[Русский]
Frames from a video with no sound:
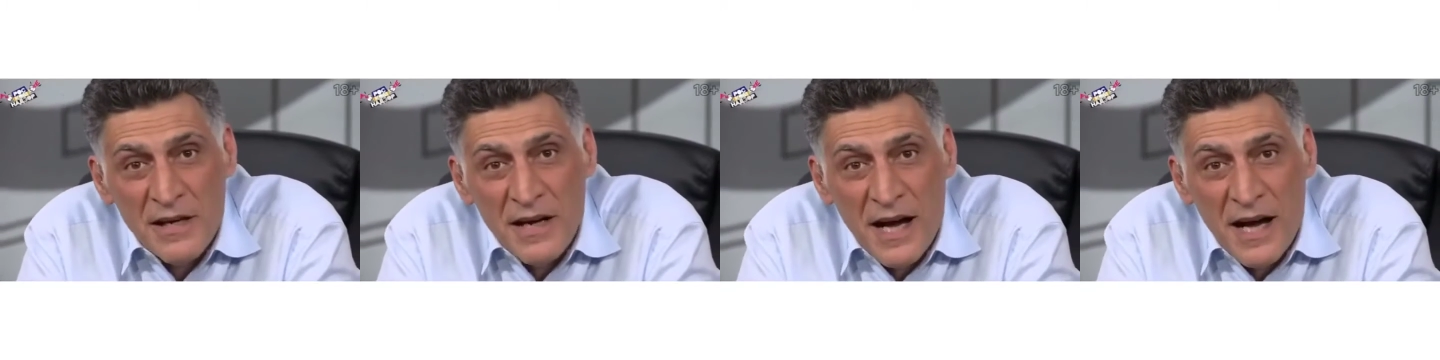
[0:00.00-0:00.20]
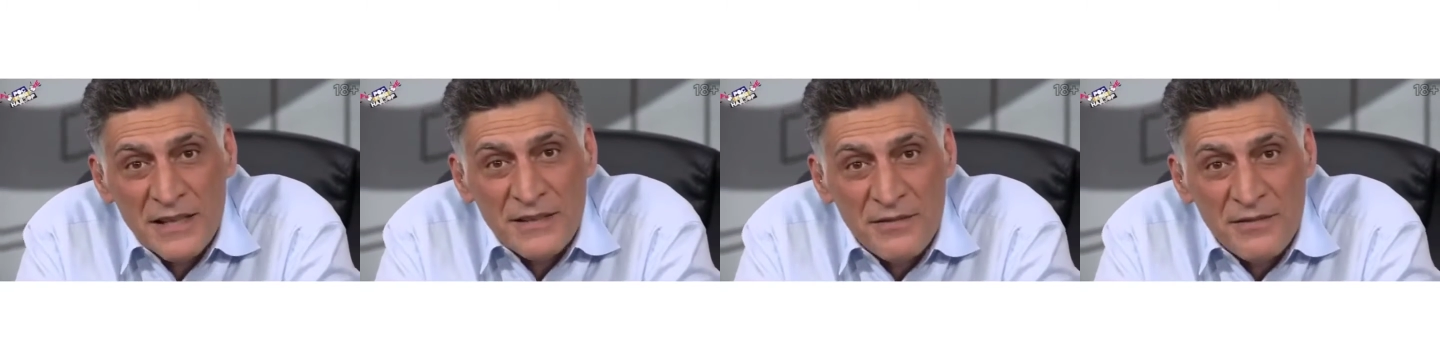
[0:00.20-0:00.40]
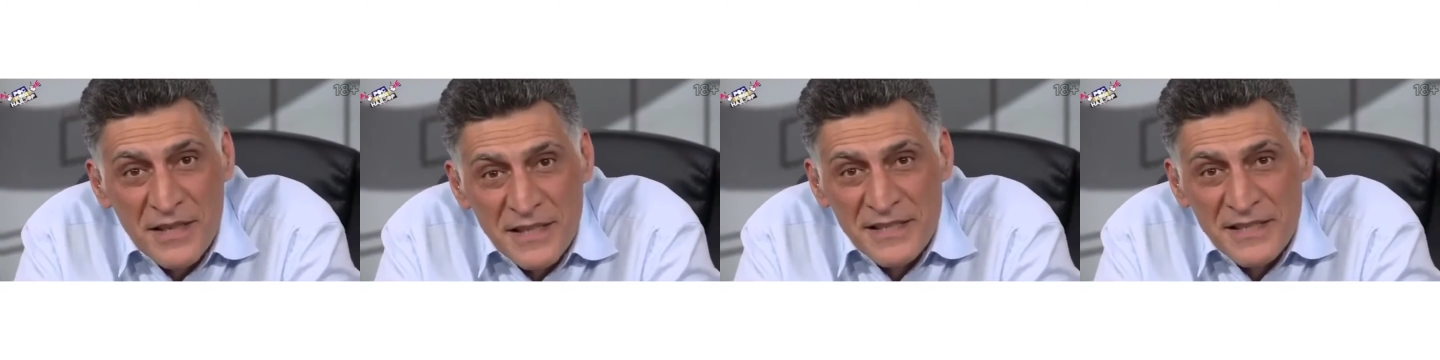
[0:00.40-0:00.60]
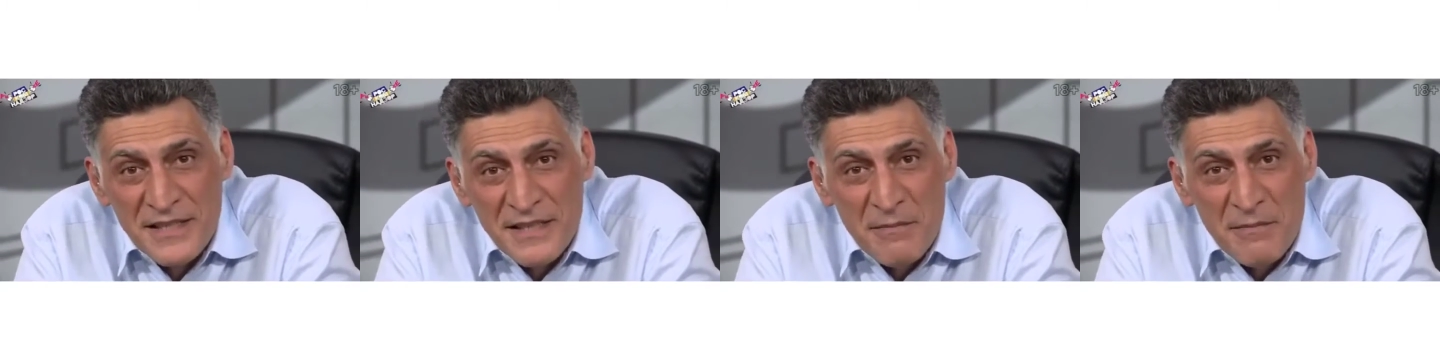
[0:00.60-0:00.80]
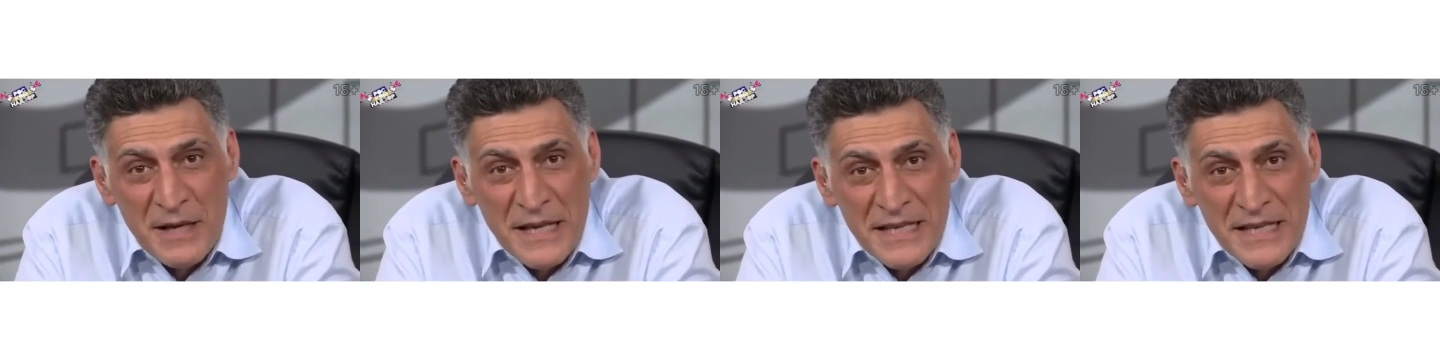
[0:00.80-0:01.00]

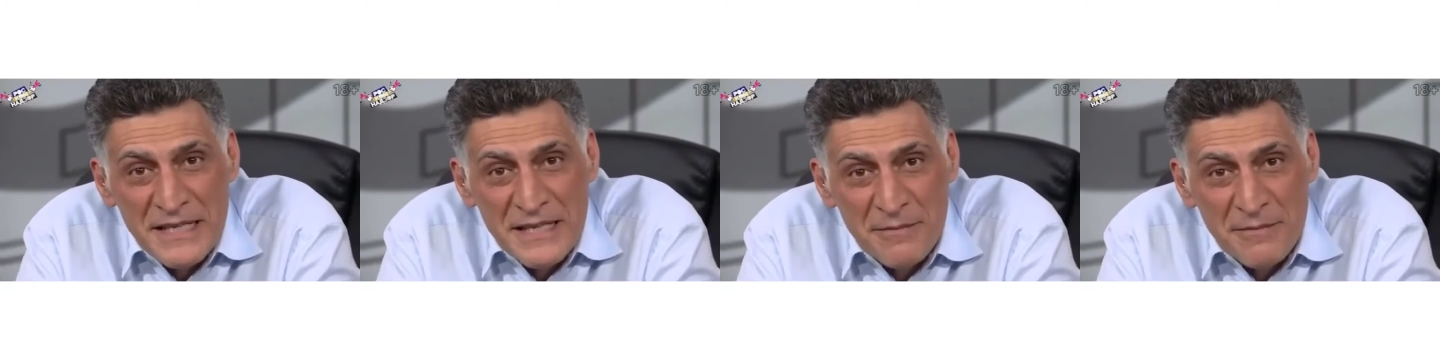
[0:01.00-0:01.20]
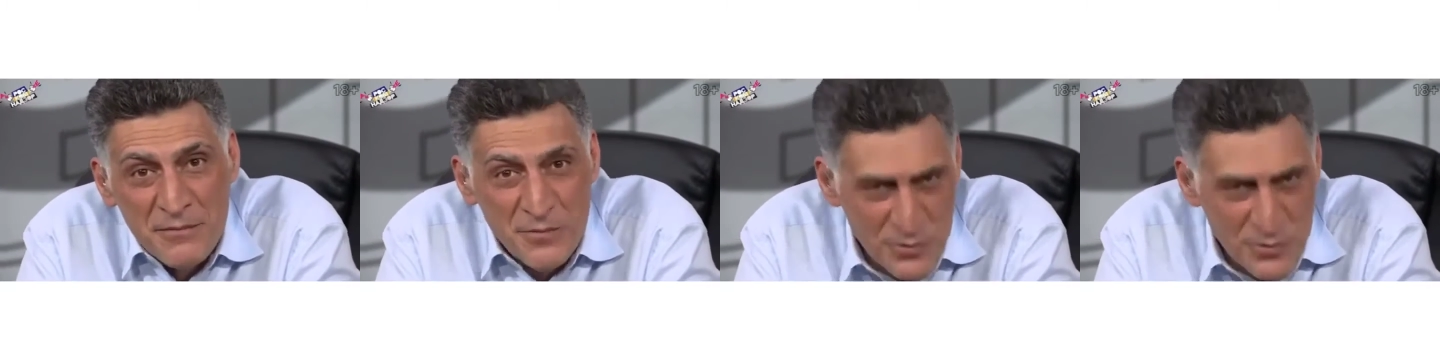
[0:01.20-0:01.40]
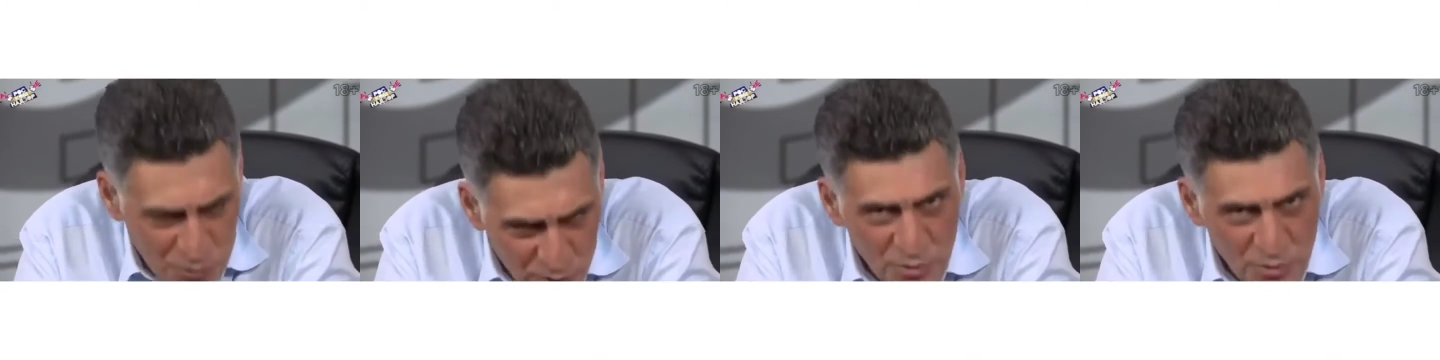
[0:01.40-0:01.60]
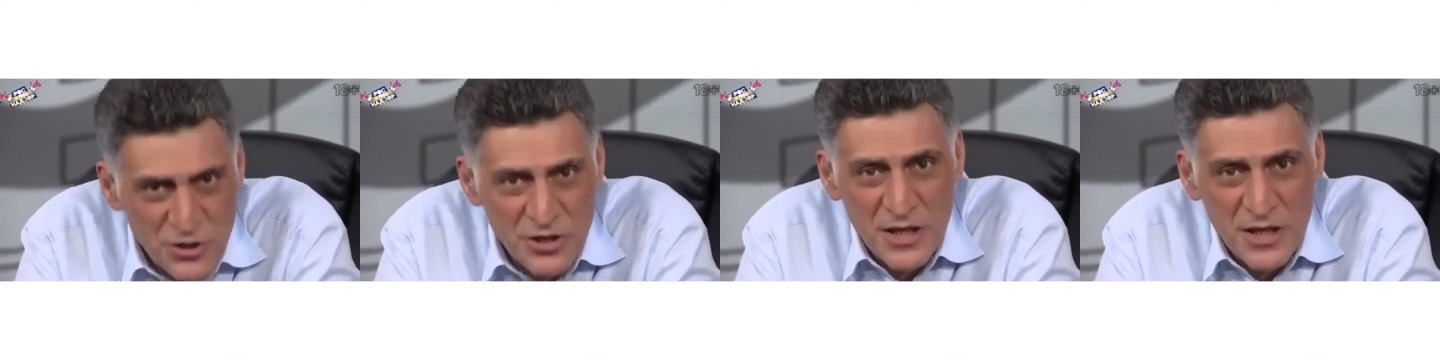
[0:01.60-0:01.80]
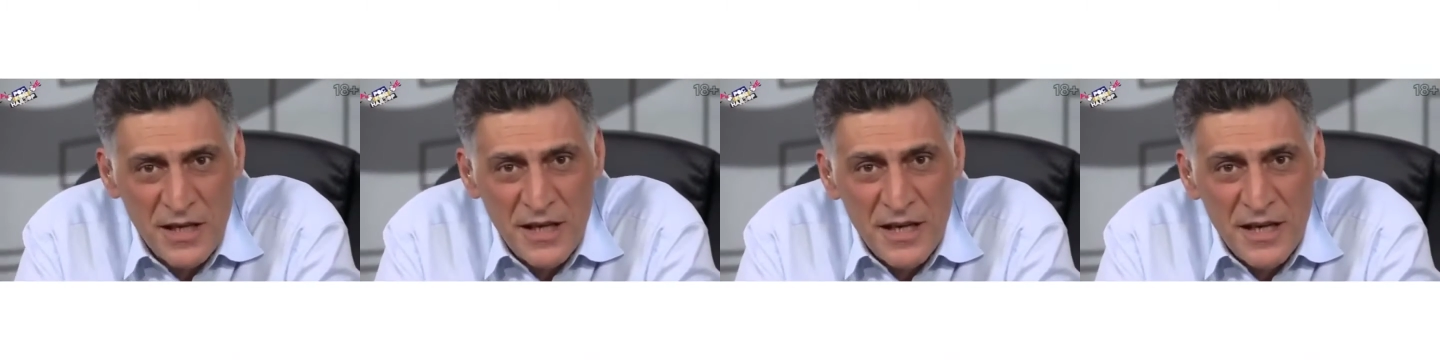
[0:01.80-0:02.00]
ответственным лицам
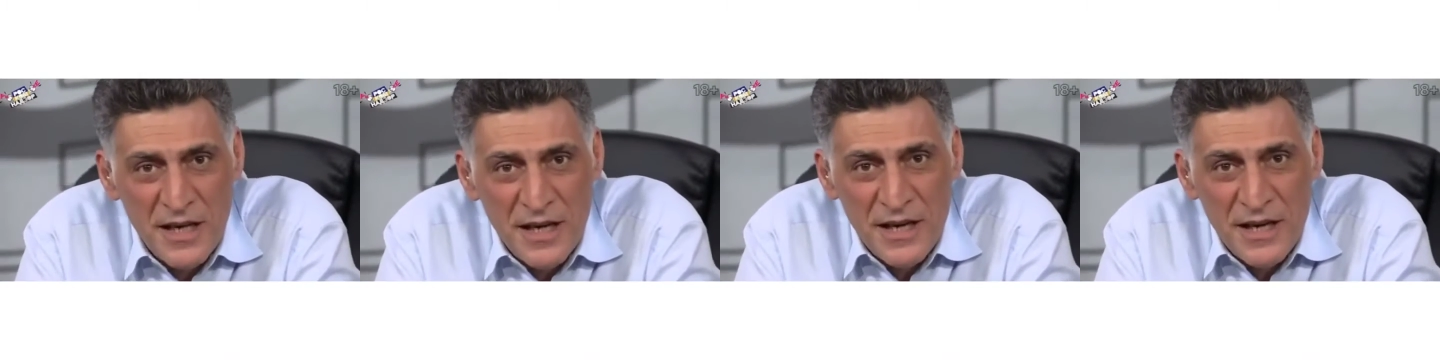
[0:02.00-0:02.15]
тоже